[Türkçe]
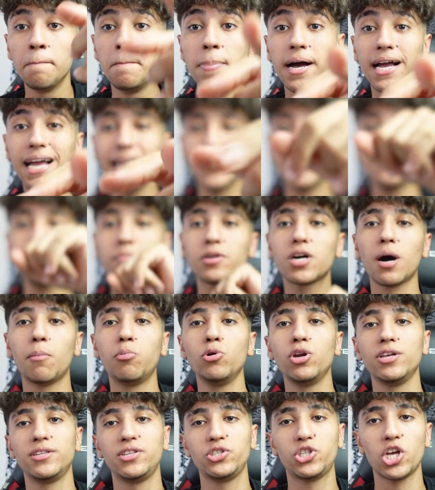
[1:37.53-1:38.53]
Bakalım
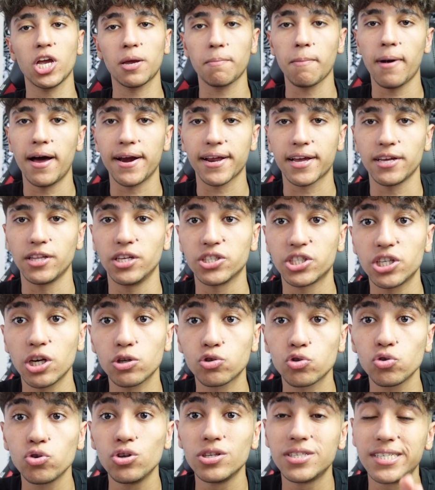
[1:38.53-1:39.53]
kabul edecek mi
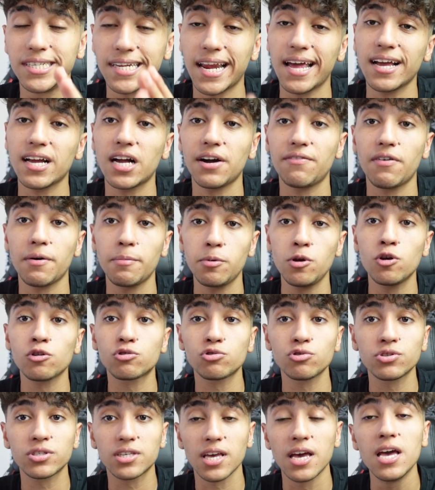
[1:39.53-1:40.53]
arkadaşlar? Çünkü Siren Kafa
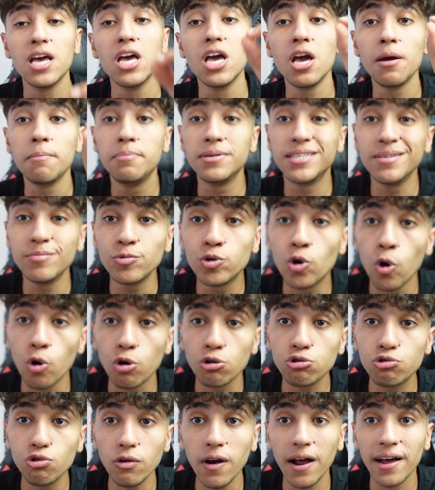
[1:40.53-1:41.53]
biliyorsunuz ki bizim
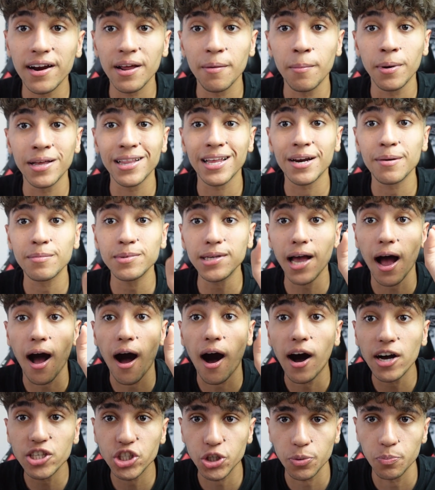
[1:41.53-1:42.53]
görüntülü aramalarımızı
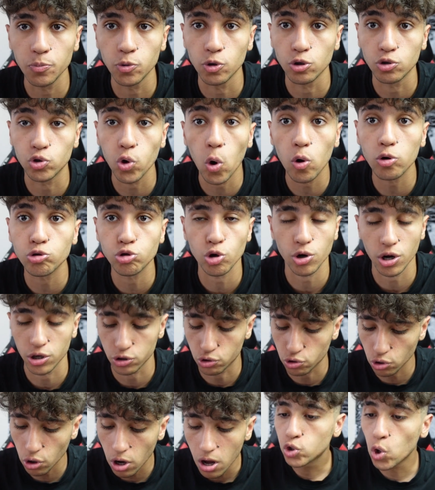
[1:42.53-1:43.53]
açmıyor. Çok zor
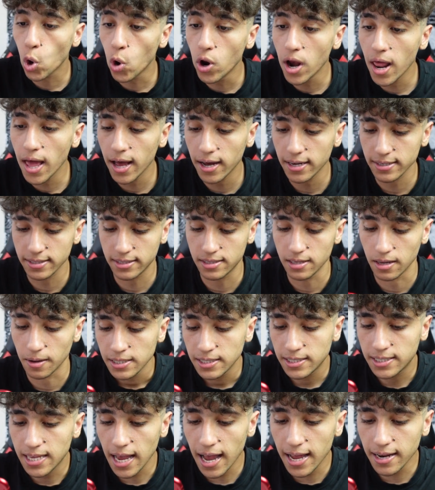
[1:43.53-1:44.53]
açıyor. Söyle yazdı.
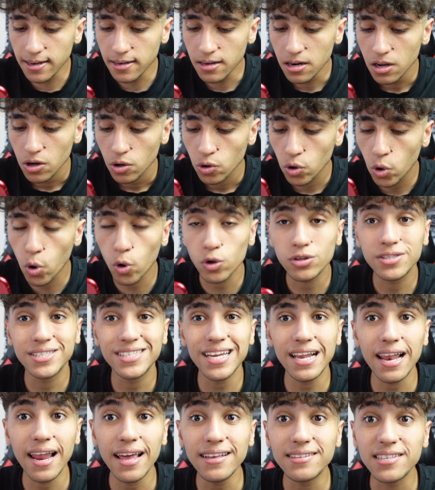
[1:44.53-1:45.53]
Sen
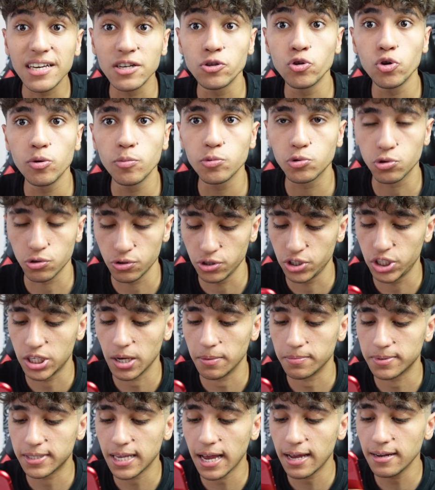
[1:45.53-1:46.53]
Godzilla'yı tanıyor musun
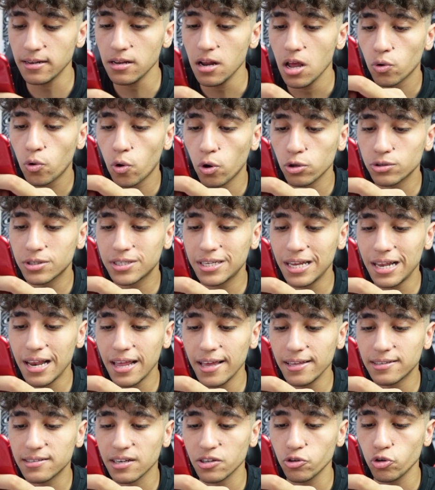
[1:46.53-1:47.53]
diyeceğim. Sen
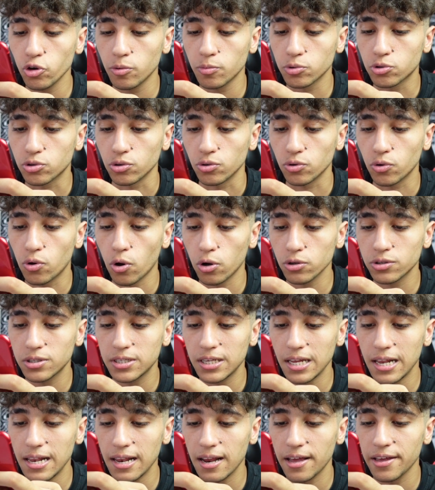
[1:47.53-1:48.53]
Godzilla'yı tanıyor musun?
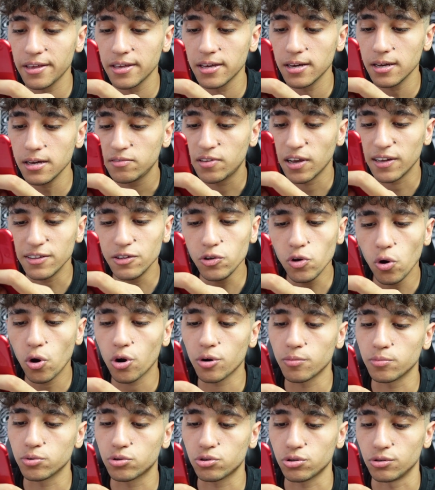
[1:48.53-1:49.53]
Godzilla'yı
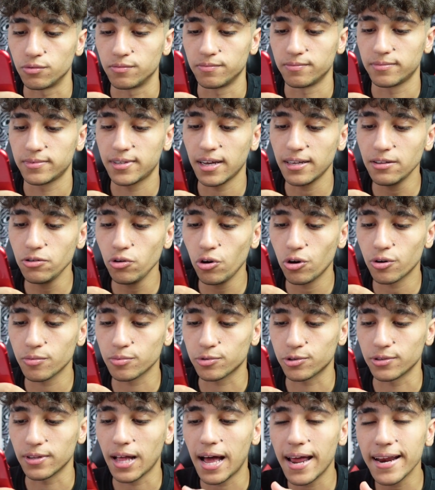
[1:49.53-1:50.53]
tanıyor musun? Tanıyor
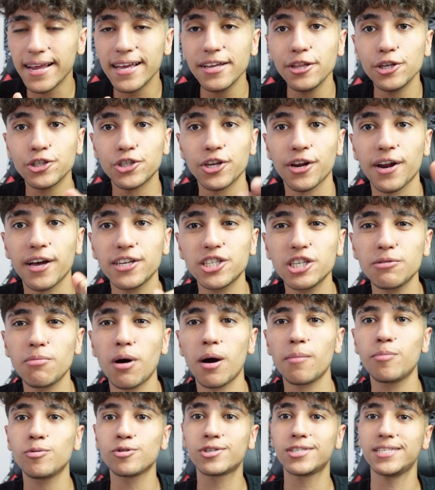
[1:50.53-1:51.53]
musun? Arkadaşlar
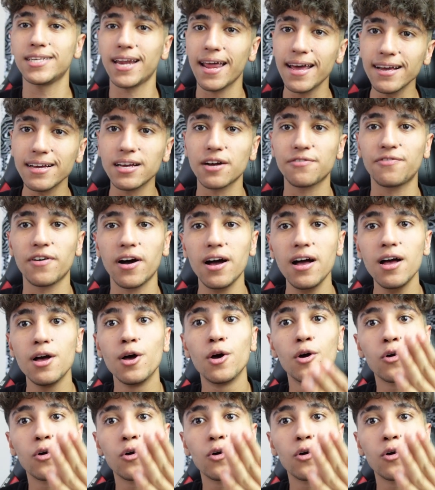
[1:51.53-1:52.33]
acaba bu siren kafa